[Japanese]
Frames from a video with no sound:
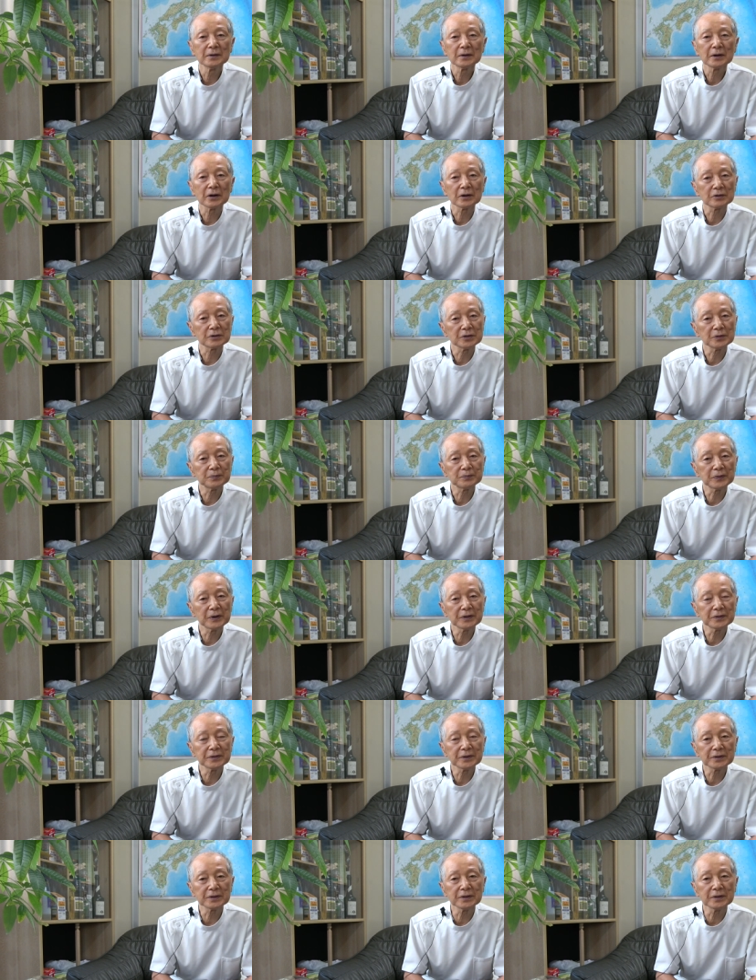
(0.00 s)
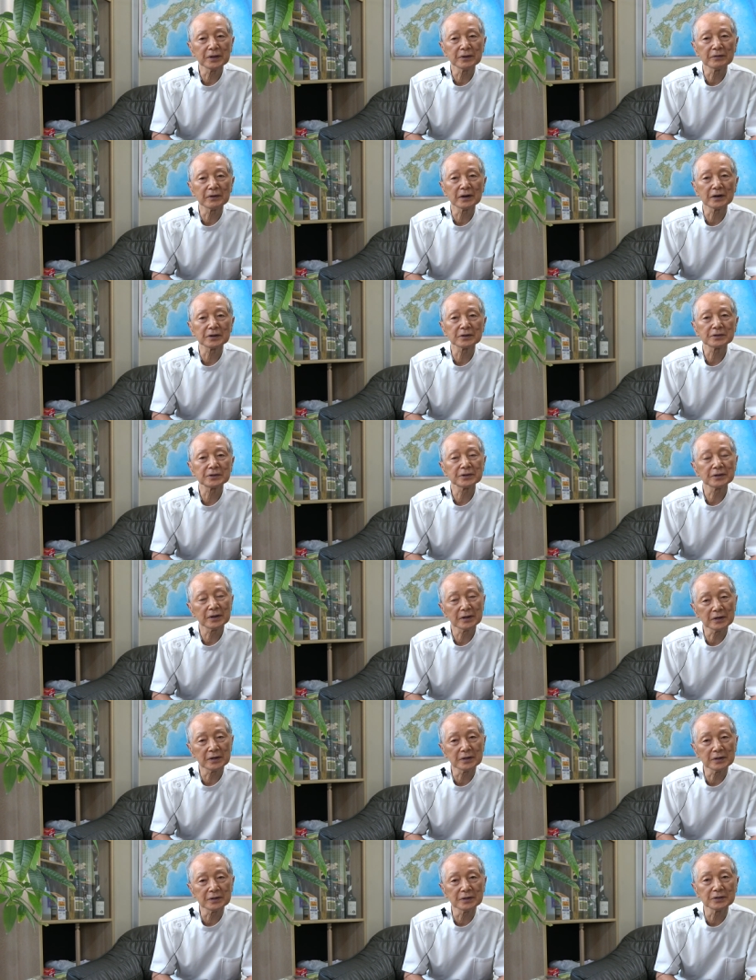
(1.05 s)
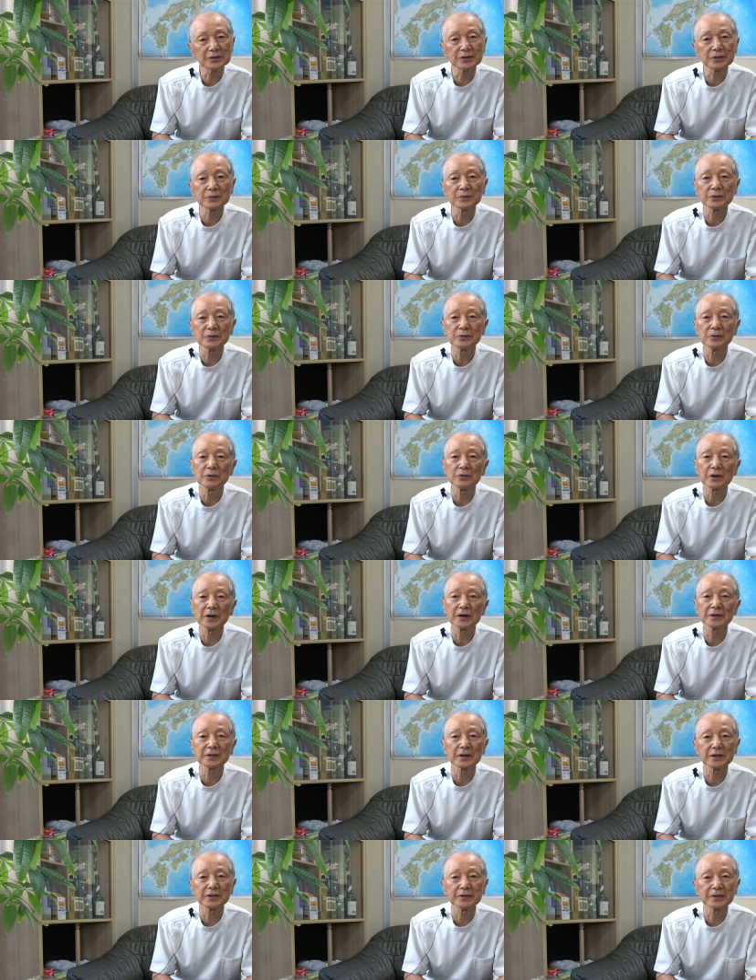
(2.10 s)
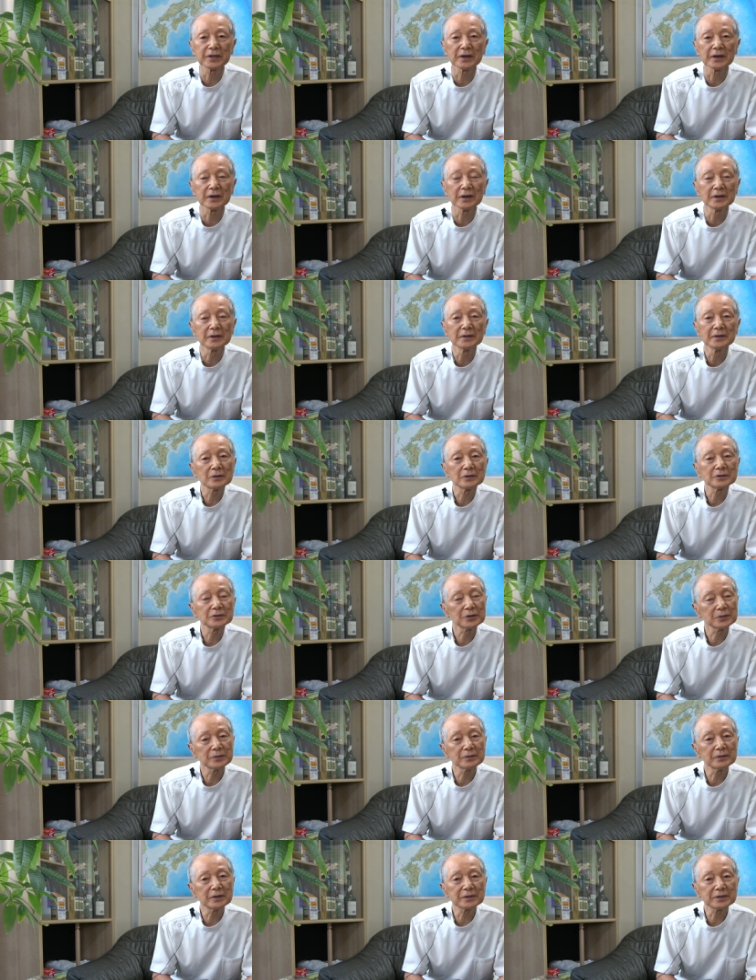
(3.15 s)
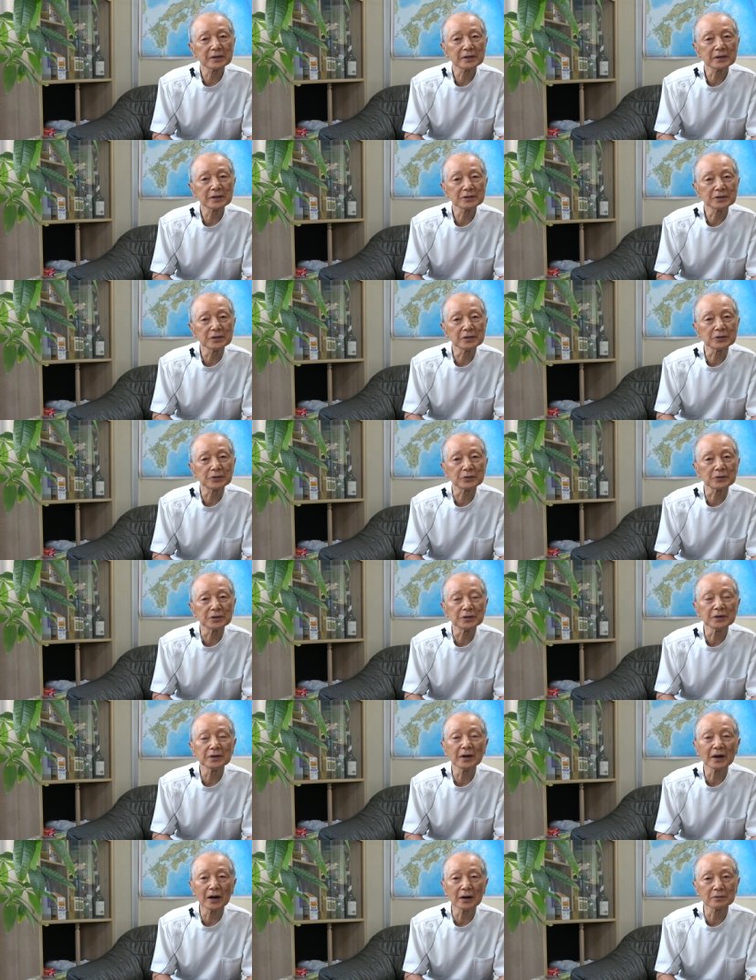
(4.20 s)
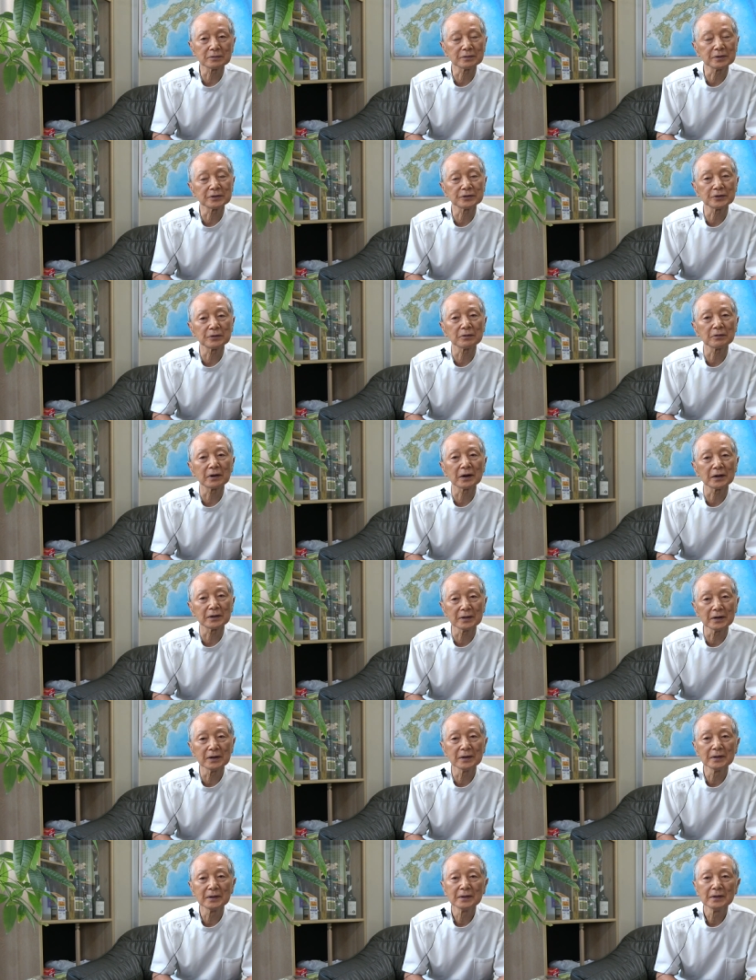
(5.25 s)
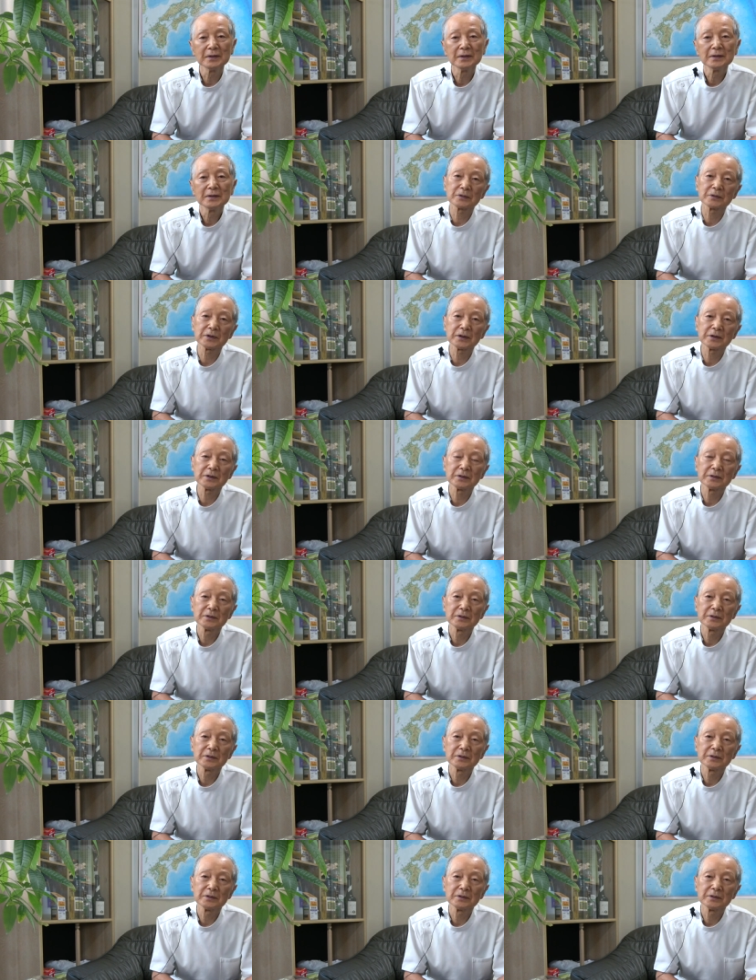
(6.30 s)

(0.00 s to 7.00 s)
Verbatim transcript: あの一般的には綺麗に自分を飾って自分は正しいと言い張るでしょうかねこれ